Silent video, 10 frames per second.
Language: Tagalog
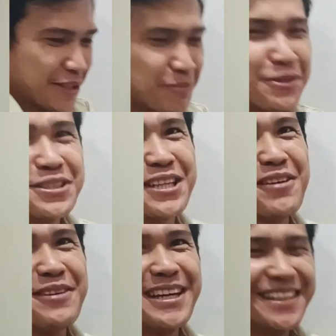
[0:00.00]
Number
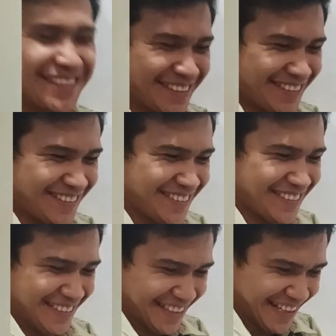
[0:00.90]
seven.
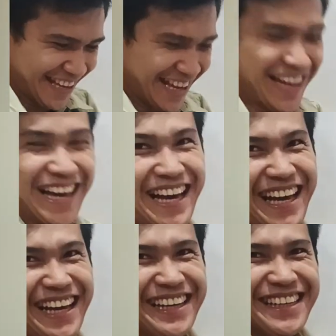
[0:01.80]

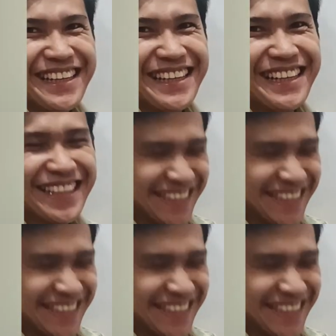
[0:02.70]
gila, gila, gila.